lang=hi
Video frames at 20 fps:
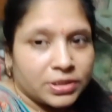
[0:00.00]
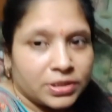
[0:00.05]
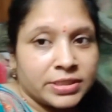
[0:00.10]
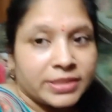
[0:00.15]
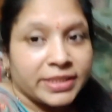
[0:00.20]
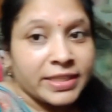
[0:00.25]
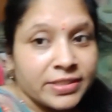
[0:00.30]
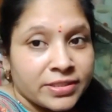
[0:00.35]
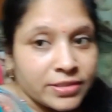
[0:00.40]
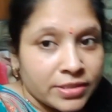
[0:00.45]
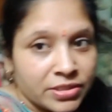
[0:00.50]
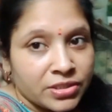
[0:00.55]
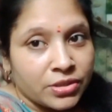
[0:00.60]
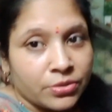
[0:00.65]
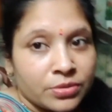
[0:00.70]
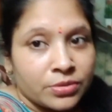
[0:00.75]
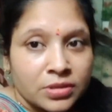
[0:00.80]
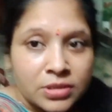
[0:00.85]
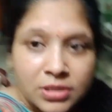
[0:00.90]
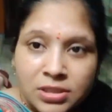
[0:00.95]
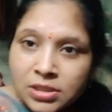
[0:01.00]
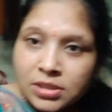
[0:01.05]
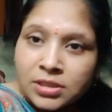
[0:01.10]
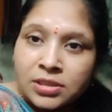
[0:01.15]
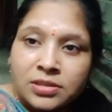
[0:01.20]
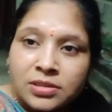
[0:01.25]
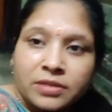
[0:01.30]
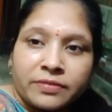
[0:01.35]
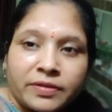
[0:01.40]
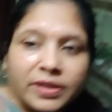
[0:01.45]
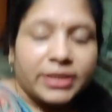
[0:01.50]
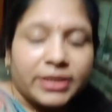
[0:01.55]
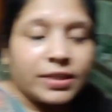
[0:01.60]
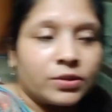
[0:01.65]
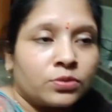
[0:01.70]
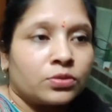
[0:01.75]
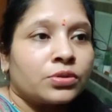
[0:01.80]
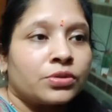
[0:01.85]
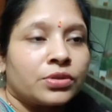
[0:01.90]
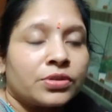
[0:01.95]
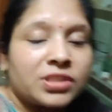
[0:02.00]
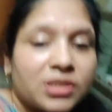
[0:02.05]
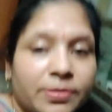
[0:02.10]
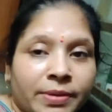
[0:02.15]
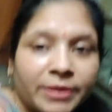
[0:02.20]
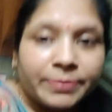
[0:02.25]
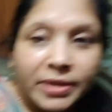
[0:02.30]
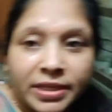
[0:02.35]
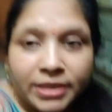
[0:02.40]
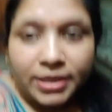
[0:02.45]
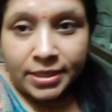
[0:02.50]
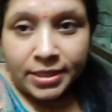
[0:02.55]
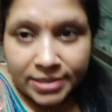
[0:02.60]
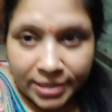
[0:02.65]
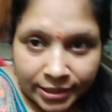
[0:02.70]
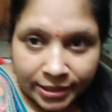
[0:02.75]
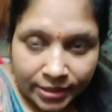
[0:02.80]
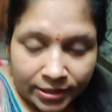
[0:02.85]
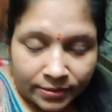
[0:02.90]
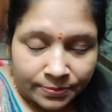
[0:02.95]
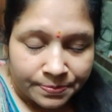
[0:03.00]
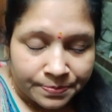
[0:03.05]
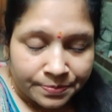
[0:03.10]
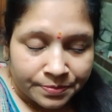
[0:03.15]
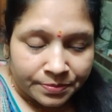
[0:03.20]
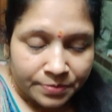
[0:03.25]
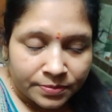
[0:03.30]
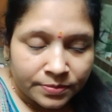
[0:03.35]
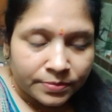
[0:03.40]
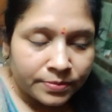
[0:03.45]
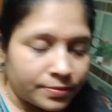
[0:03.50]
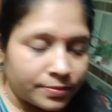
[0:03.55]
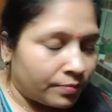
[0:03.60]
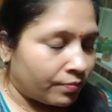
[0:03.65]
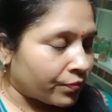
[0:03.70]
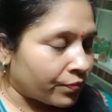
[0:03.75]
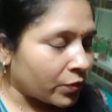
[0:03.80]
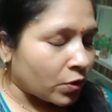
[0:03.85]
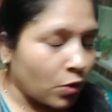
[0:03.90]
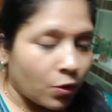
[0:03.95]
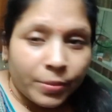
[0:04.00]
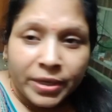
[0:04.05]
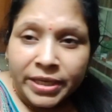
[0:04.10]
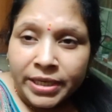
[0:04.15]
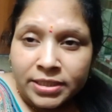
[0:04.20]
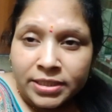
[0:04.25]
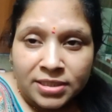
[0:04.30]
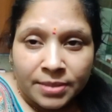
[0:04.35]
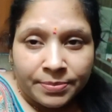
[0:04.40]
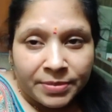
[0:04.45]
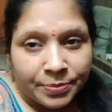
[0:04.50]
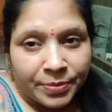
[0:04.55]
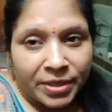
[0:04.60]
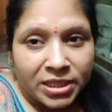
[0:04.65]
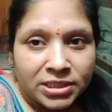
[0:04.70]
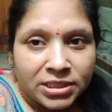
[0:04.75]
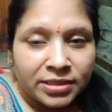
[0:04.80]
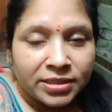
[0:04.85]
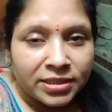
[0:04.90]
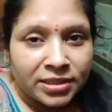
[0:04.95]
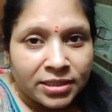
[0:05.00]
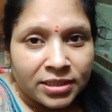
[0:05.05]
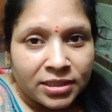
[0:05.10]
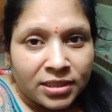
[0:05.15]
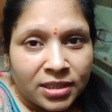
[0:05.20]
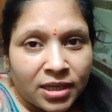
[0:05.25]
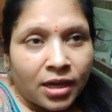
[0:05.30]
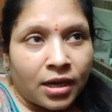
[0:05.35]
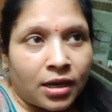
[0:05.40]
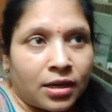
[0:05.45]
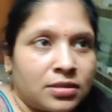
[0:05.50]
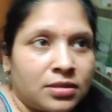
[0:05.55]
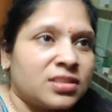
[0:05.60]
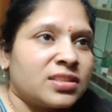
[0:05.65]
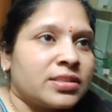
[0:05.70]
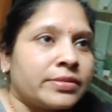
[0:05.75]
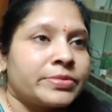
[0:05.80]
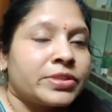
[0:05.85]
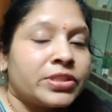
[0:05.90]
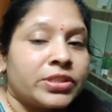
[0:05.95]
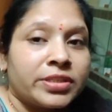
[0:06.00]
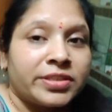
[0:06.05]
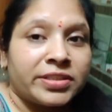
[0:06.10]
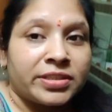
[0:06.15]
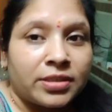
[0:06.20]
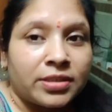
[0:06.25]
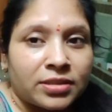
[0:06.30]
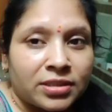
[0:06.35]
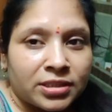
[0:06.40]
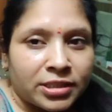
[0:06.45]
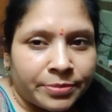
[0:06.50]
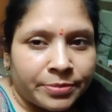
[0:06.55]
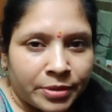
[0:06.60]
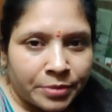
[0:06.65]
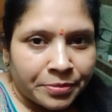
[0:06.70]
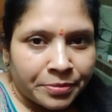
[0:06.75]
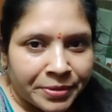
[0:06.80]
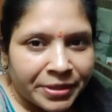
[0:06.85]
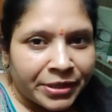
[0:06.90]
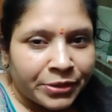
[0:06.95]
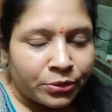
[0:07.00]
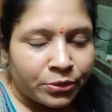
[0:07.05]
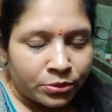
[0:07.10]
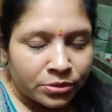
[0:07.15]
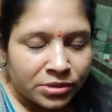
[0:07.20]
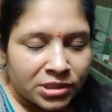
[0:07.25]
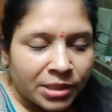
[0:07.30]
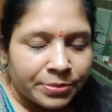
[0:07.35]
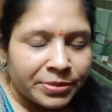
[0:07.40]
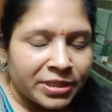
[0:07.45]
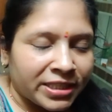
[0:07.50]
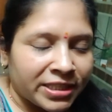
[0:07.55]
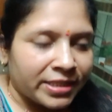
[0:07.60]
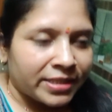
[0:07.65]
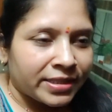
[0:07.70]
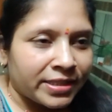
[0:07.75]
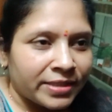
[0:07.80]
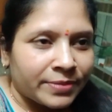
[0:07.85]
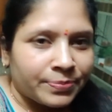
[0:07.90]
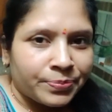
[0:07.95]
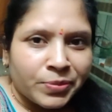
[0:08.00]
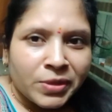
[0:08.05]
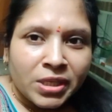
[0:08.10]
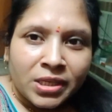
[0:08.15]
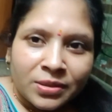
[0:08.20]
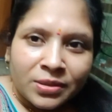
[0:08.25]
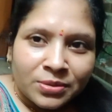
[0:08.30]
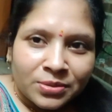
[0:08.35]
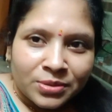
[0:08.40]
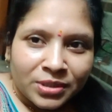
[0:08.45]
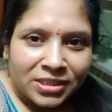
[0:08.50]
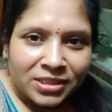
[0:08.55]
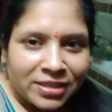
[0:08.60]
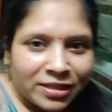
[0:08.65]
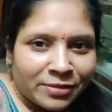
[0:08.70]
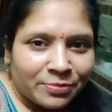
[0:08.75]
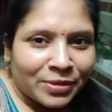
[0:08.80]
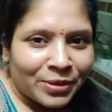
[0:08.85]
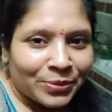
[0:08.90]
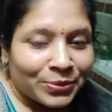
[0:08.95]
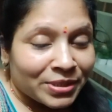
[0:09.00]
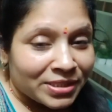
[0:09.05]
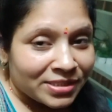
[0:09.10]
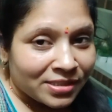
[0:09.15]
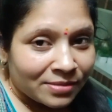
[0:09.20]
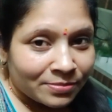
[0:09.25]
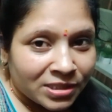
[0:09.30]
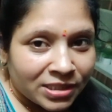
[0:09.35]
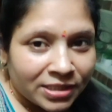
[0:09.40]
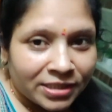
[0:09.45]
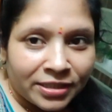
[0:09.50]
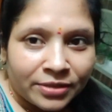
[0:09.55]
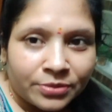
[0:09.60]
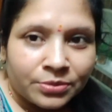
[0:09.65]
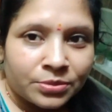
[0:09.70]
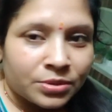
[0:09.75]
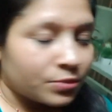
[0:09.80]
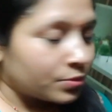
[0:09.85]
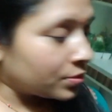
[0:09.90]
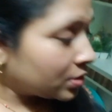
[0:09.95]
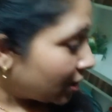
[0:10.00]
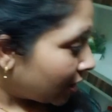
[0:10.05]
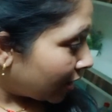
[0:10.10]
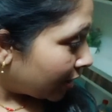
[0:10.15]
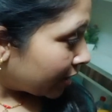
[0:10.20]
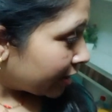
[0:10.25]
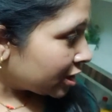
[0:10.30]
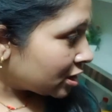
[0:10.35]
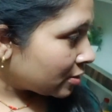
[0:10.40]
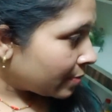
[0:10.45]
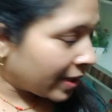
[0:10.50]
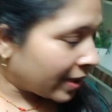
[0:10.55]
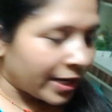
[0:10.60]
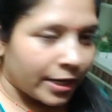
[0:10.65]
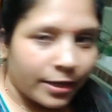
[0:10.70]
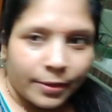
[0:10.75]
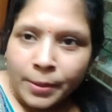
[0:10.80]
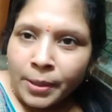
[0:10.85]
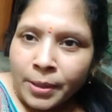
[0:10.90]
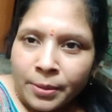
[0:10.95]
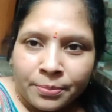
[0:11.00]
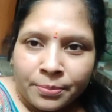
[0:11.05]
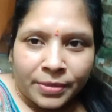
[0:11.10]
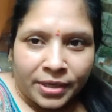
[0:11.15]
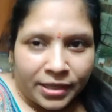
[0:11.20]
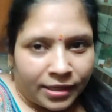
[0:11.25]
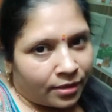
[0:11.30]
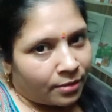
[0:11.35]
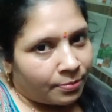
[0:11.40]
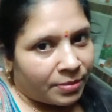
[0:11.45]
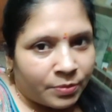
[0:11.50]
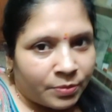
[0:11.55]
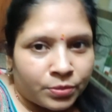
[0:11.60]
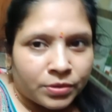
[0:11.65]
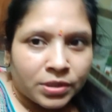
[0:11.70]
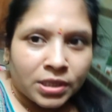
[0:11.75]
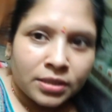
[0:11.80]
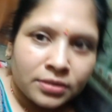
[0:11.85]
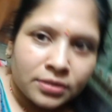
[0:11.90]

व्हील चेयर से ही जाऊँगी सफाई करूँगी क्योंकि इसके बाद भैया आ जाएंगे और भैया के सामने मैं जल्दी ये सब चीज़ें नहीं करती कब कभी भैया को गुस्सा भी आ जाता है तो इसलिए मैं उनके सामने नहीं करूँगी उनके आने से पहले मैं यहाँ पर पूरा